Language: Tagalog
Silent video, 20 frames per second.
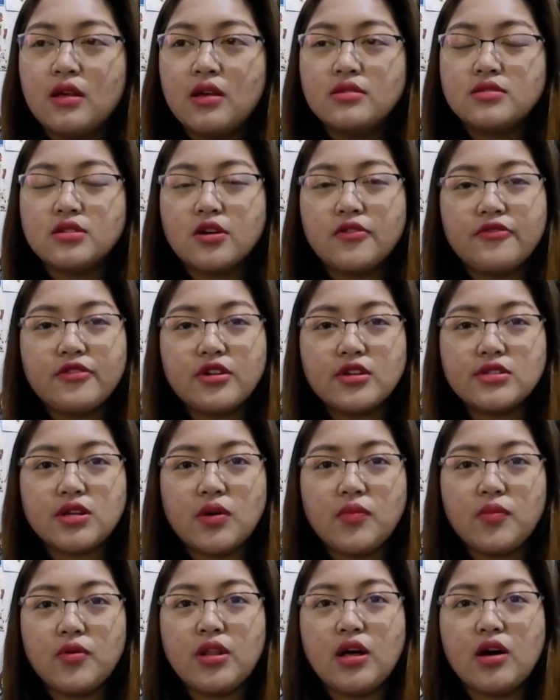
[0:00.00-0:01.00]
So, for
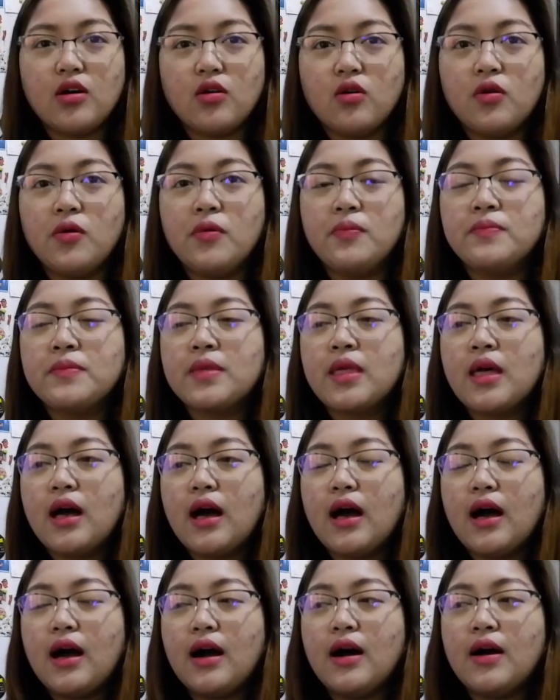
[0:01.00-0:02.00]
example ako,
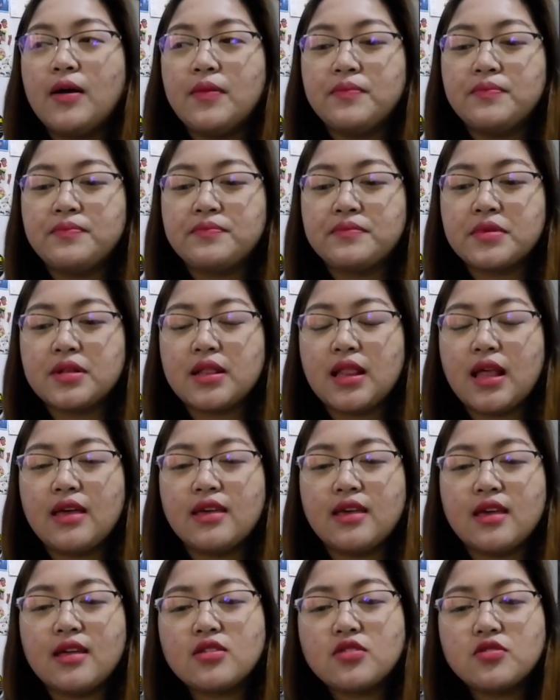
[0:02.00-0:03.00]
um,
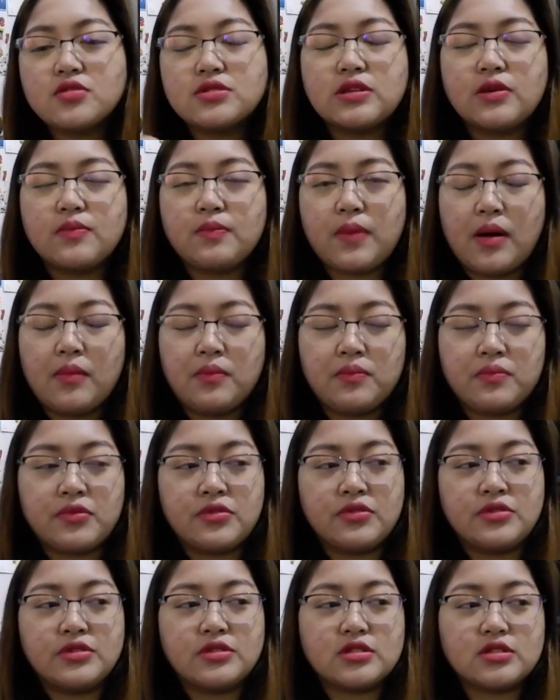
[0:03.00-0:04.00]
client ko si
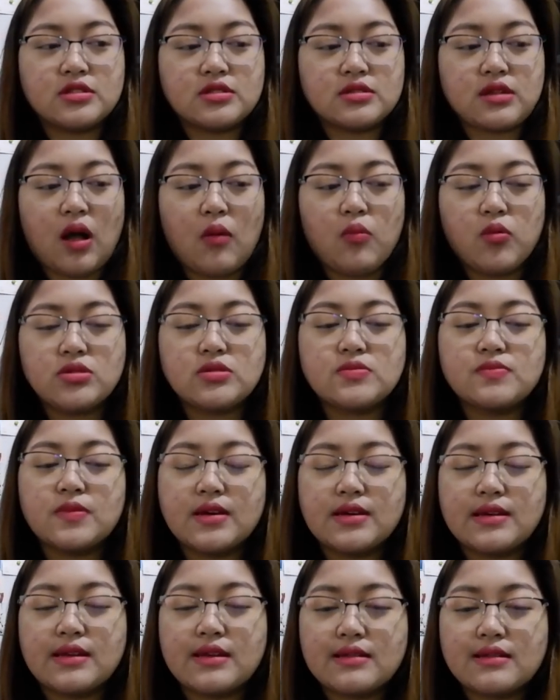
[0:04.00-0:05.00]
Pampers, tapos
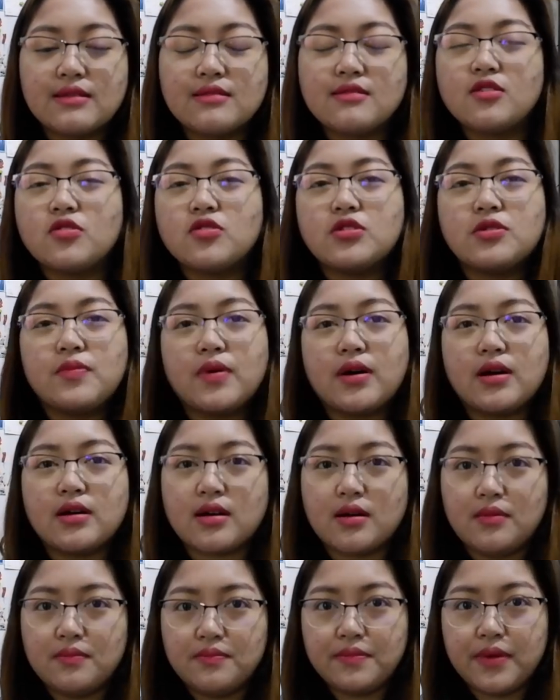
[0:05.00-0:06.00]
magraran ako ng mga
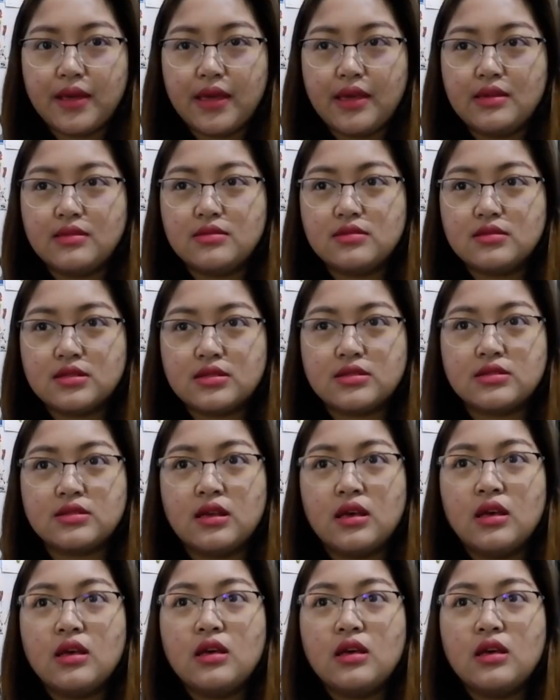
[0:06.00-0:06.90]
campaigns.